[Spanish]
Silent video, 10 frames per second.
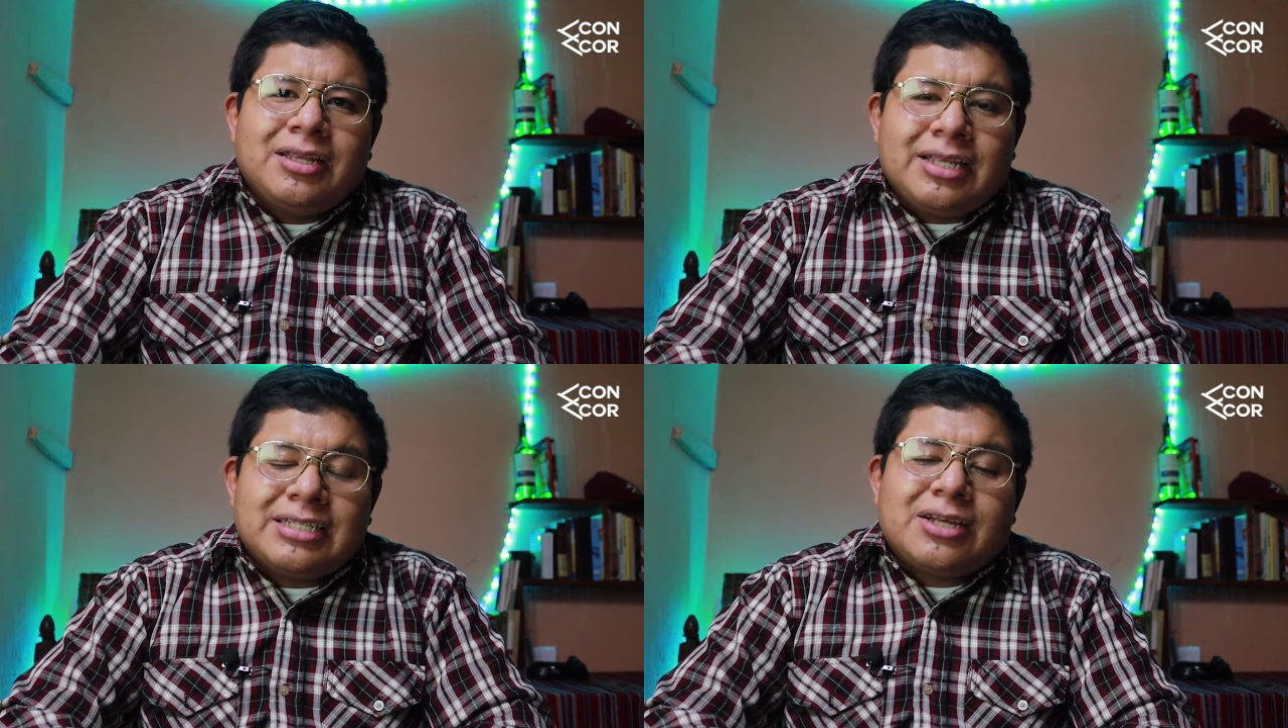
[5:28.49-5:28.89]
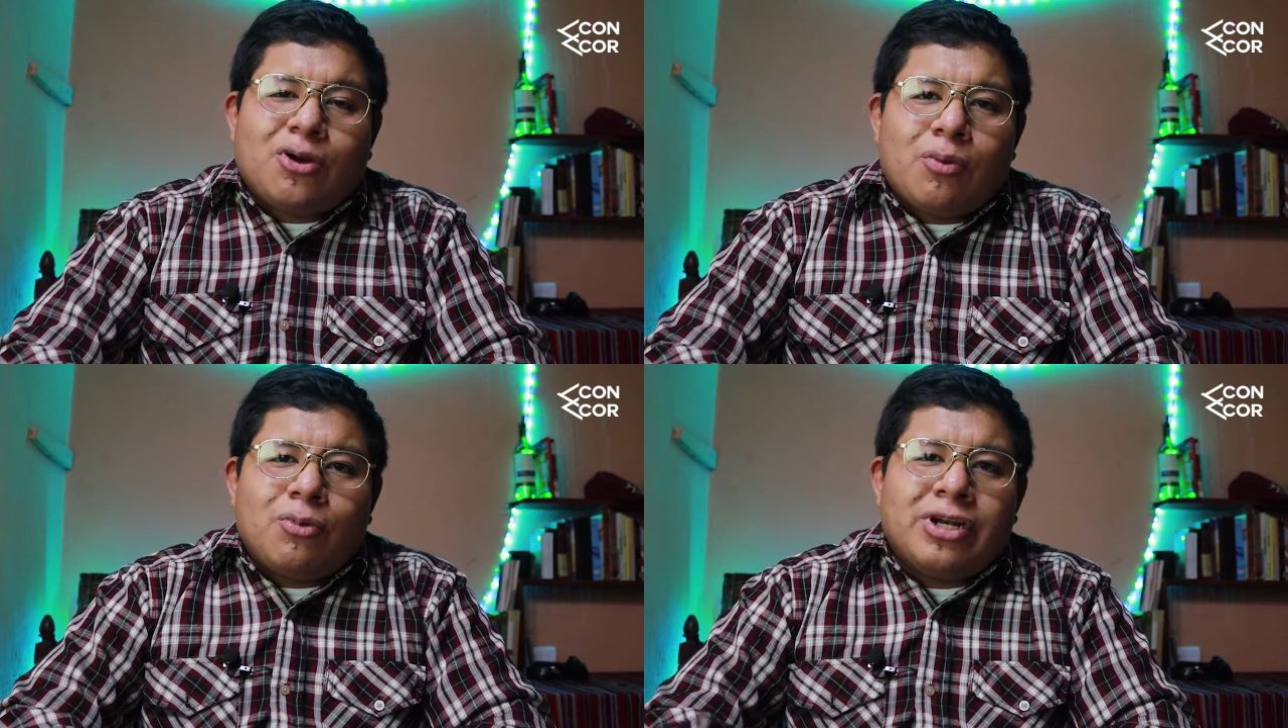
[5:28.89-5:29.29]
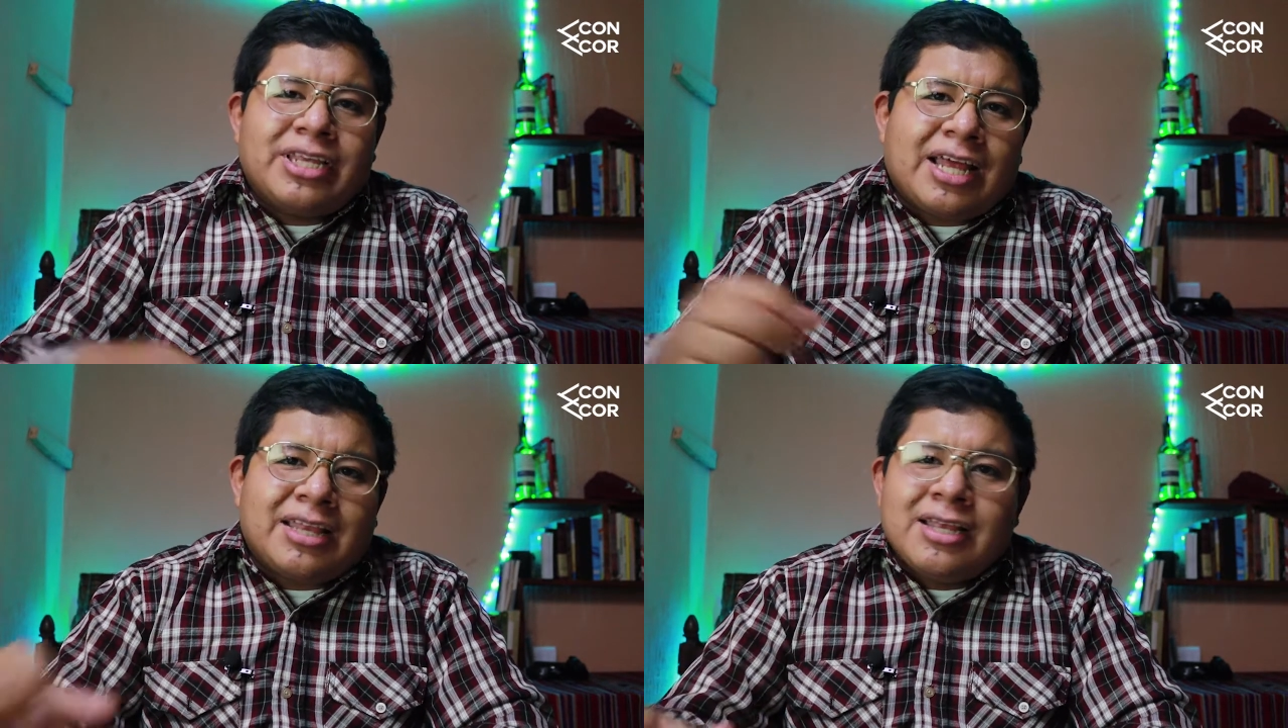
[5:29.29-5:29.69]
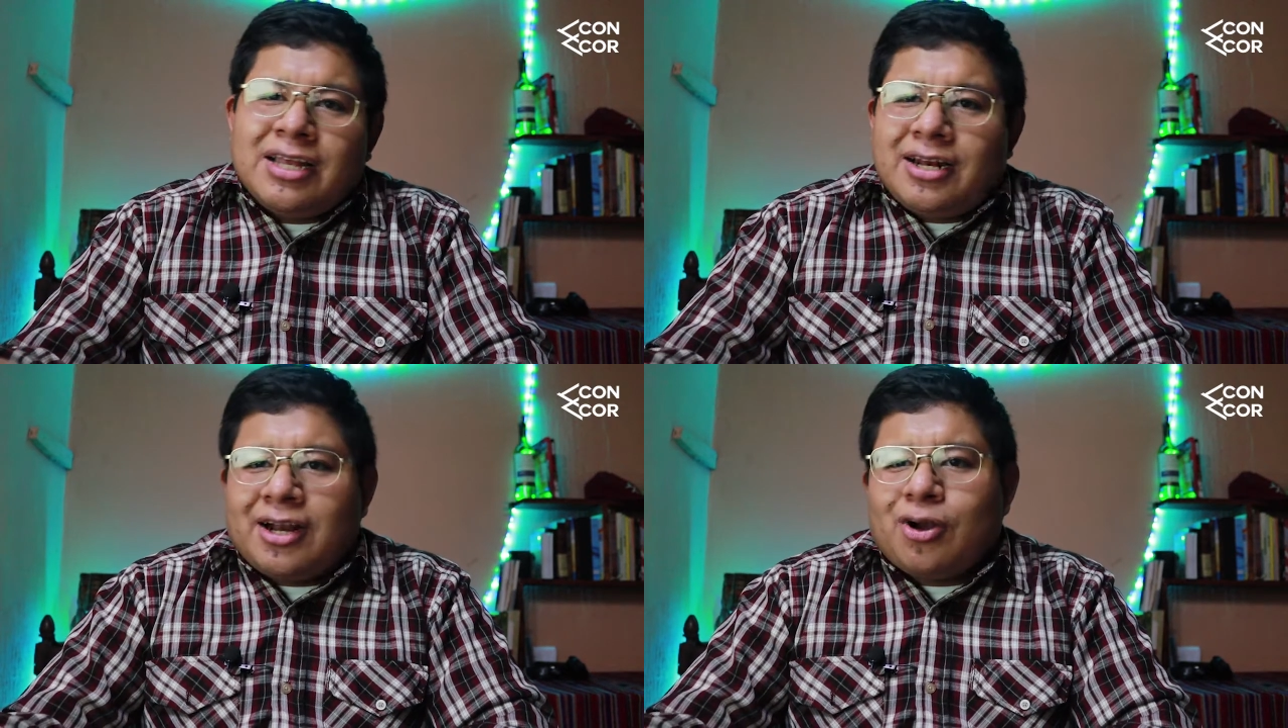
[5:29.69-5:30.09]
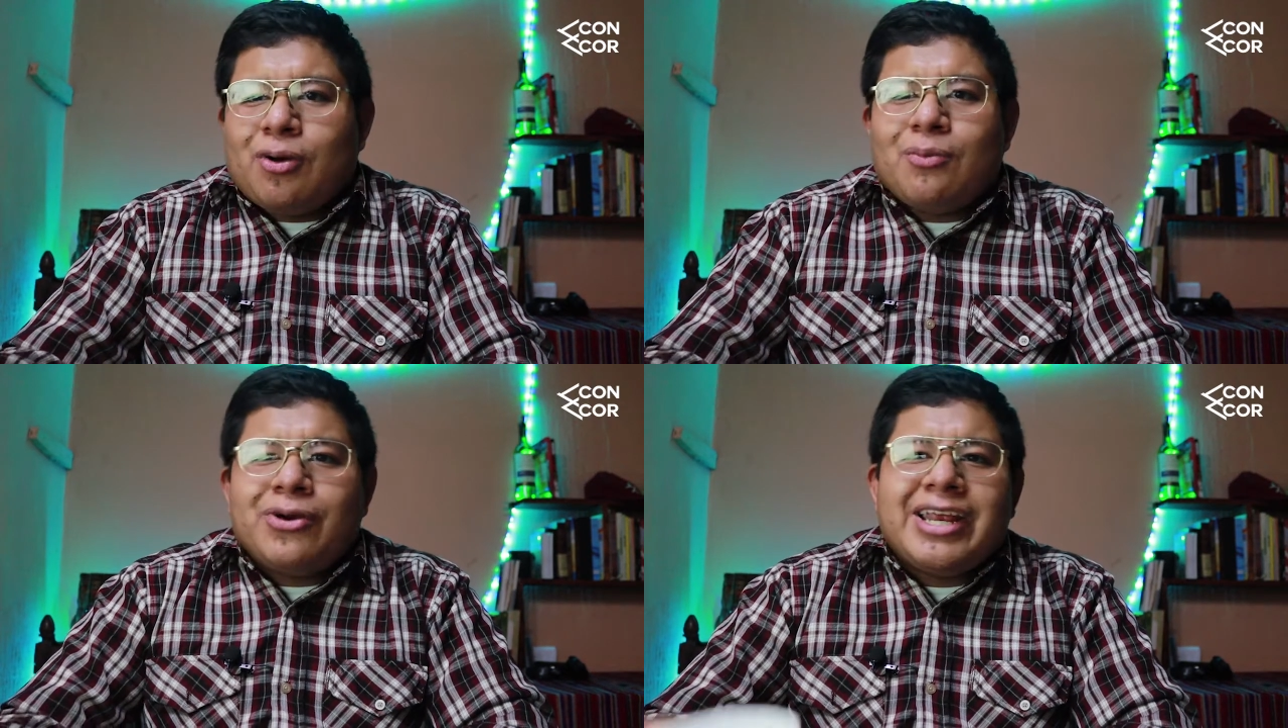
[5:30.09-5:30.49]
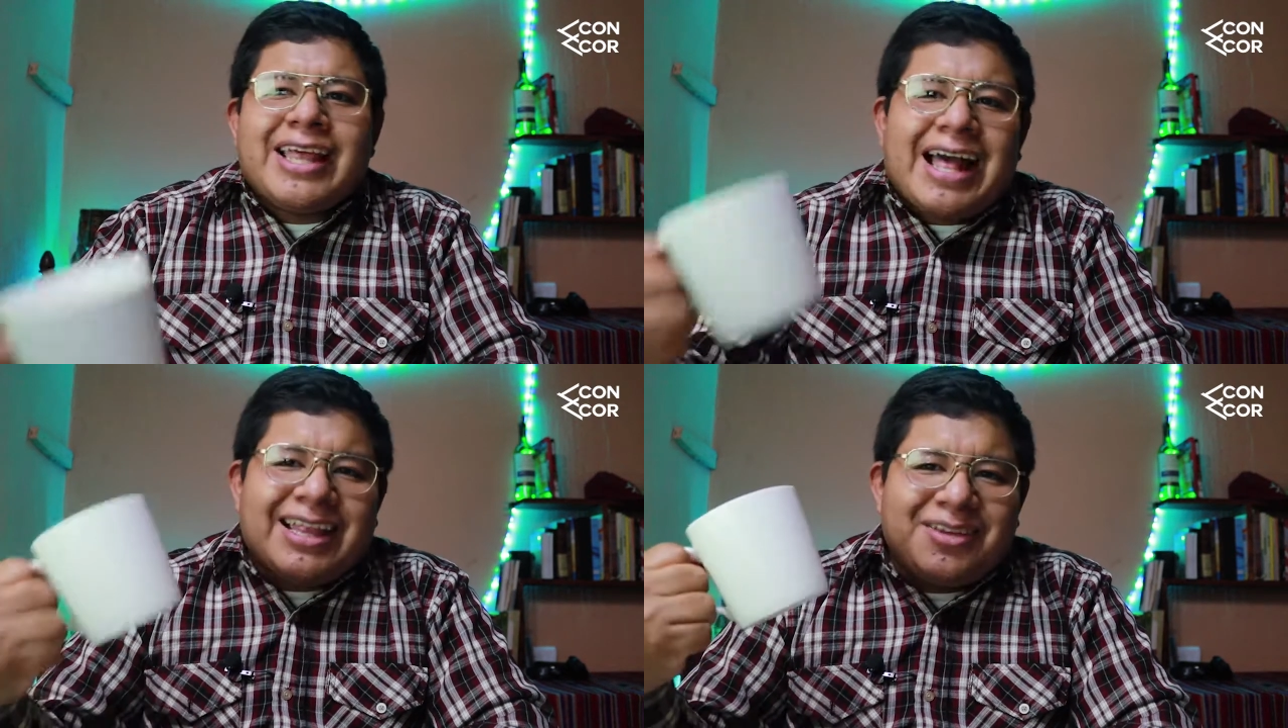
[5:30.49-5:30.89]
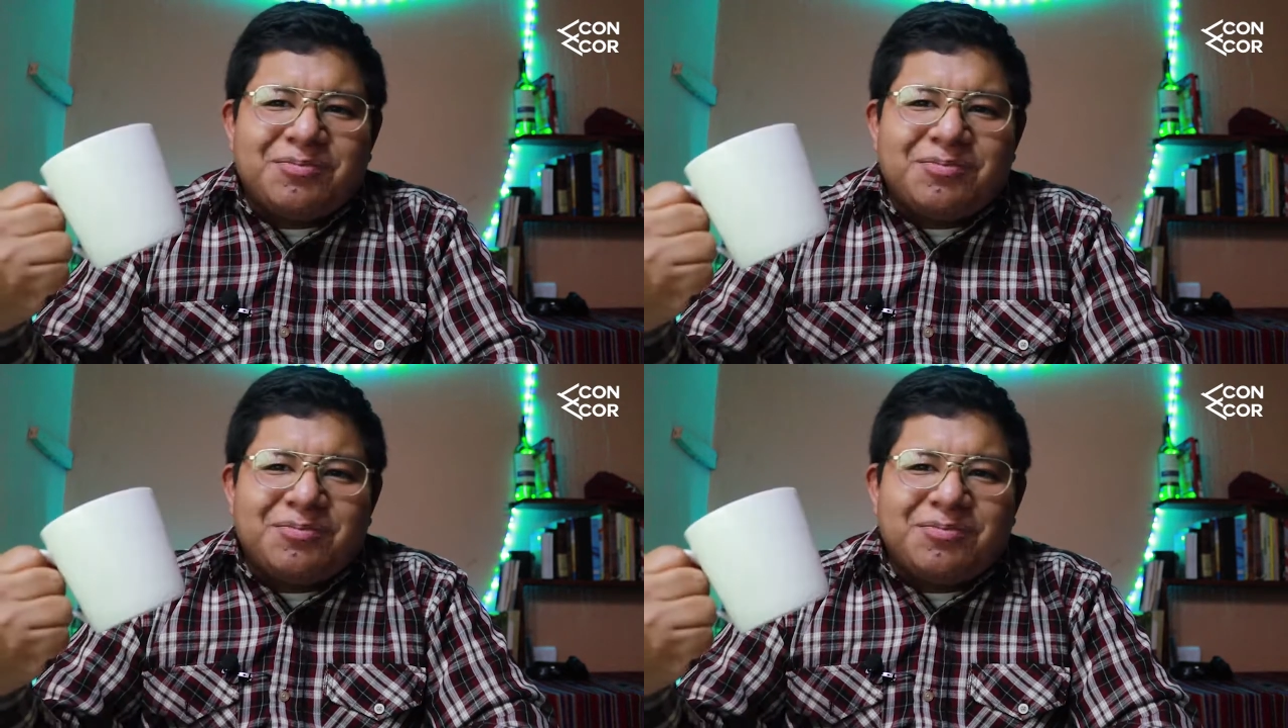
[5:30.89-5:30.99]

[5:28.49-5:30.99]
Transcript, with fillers: de esa comunidad la comunidad,